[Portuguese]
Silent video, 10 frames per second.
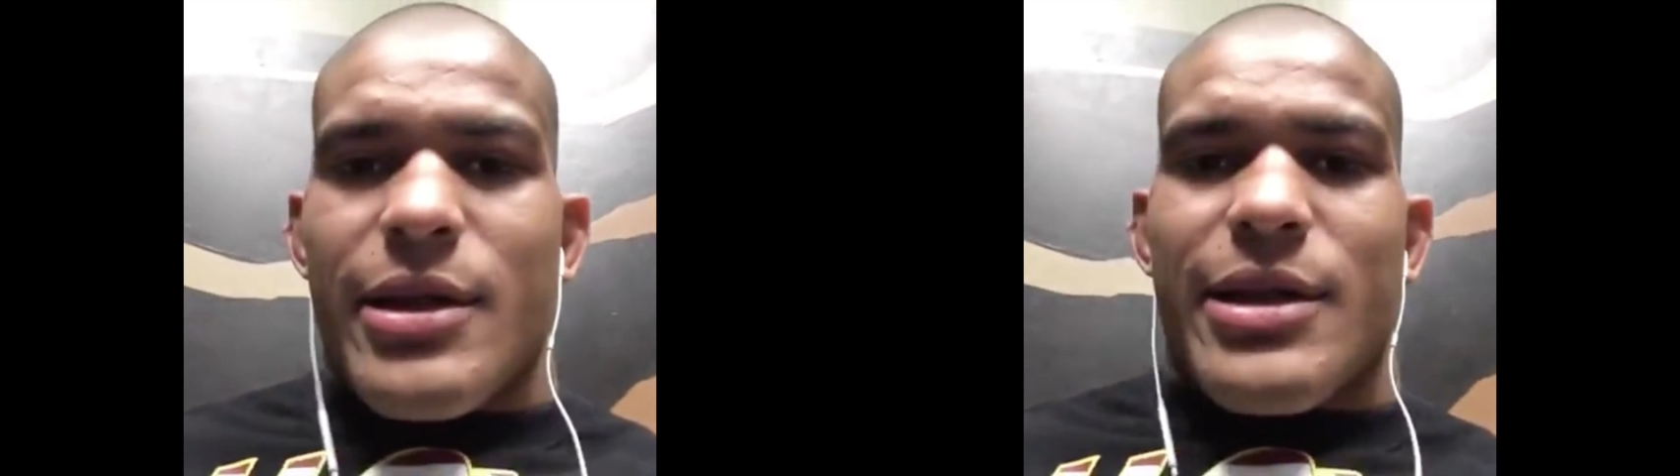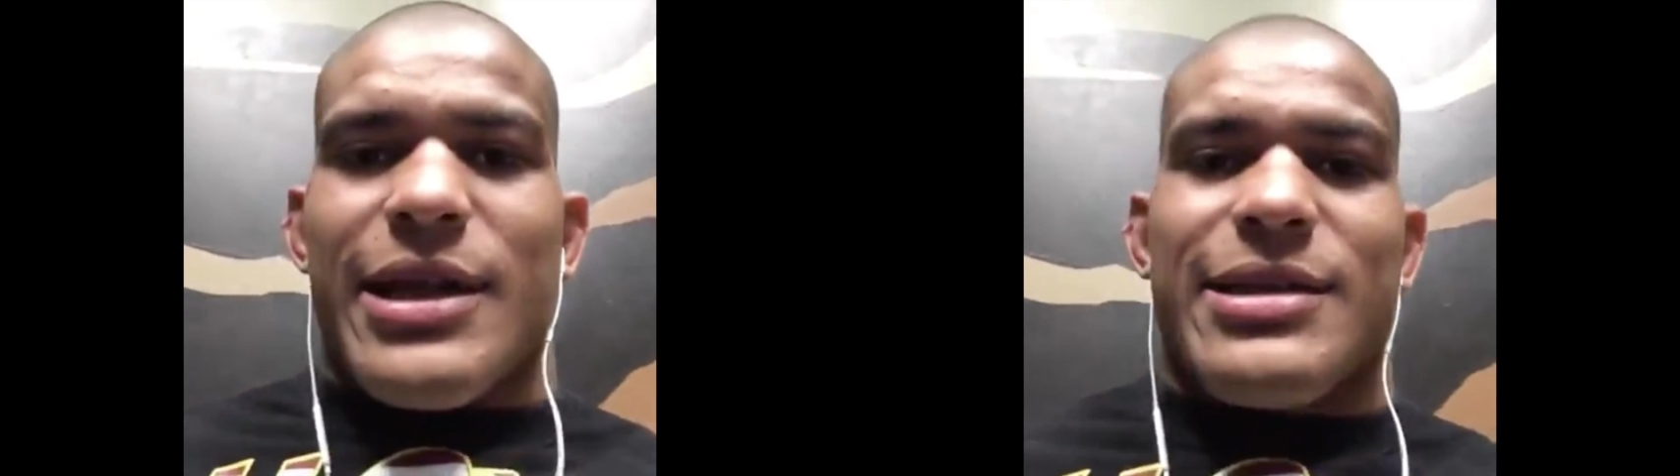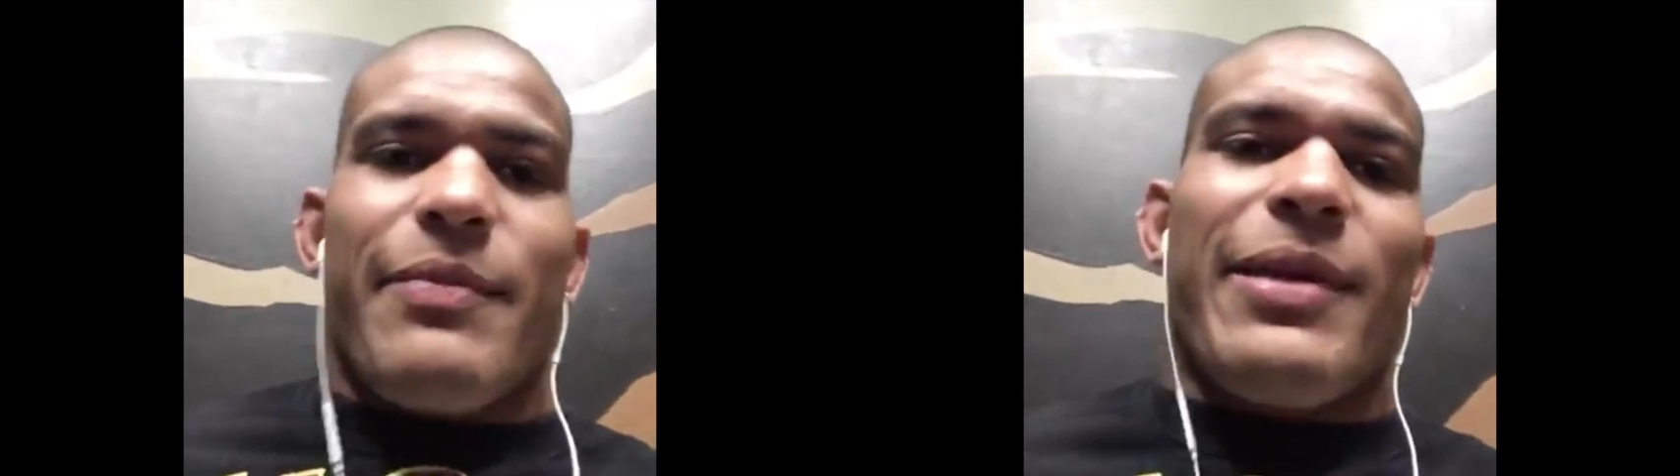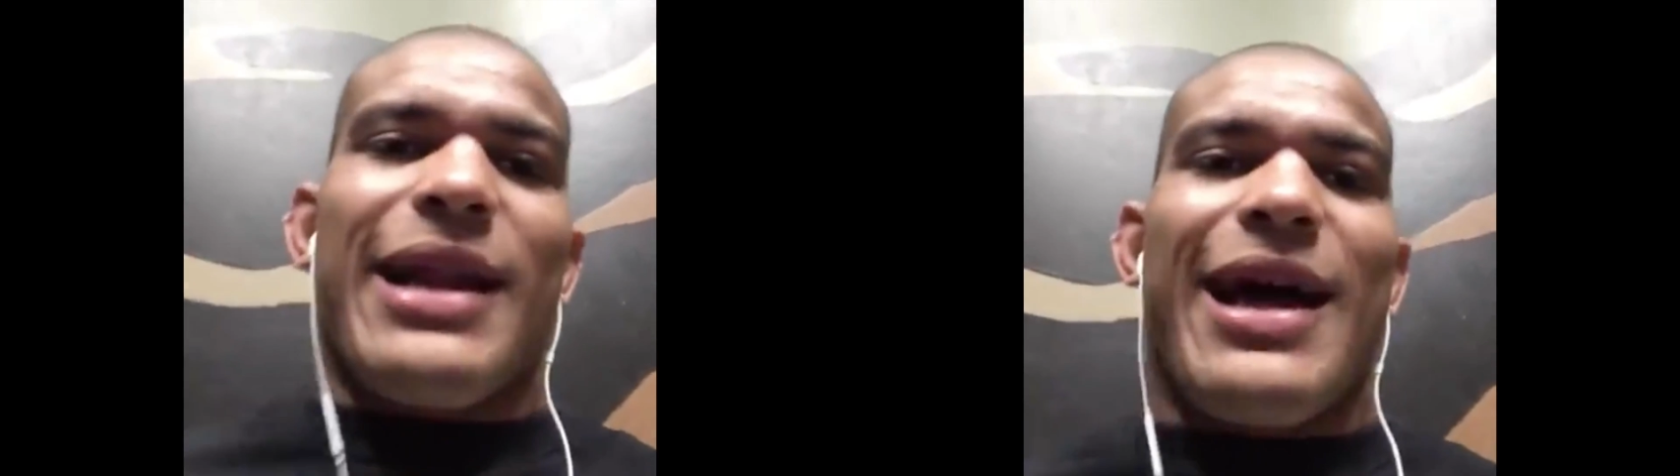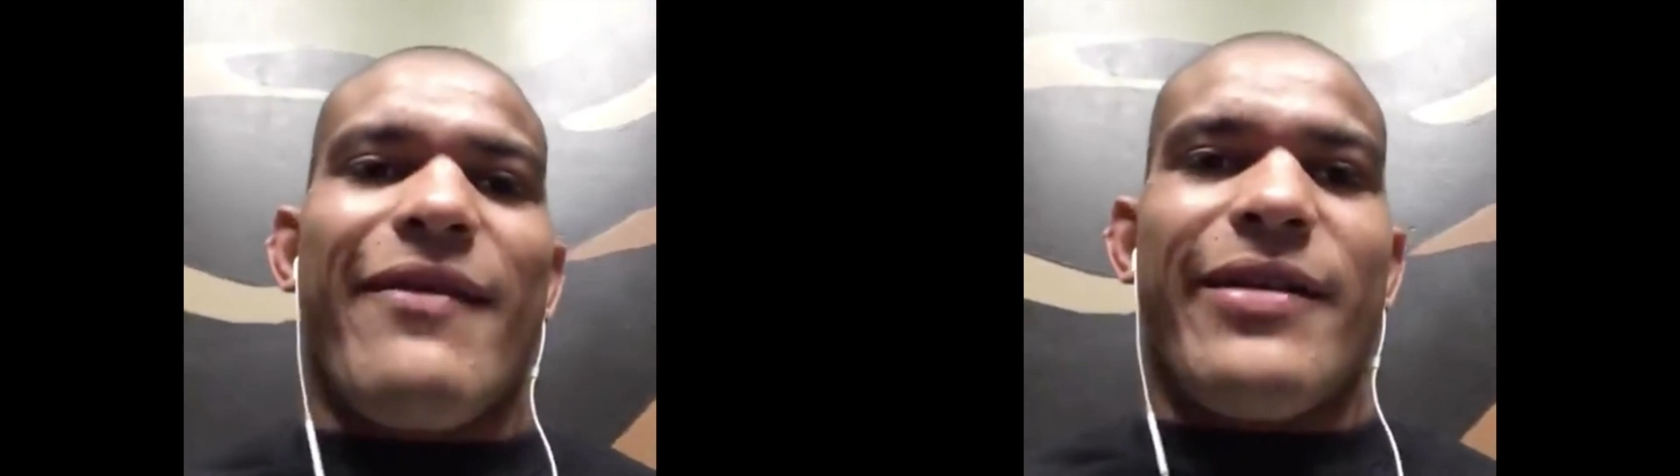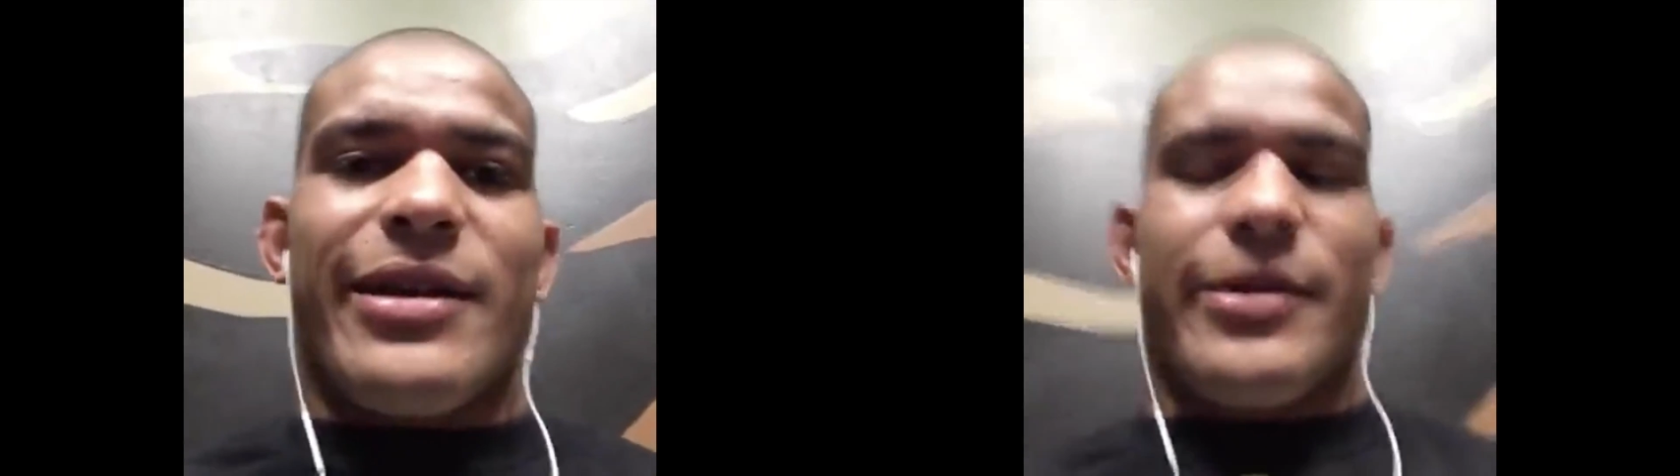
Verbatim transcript: nessa palavra, né?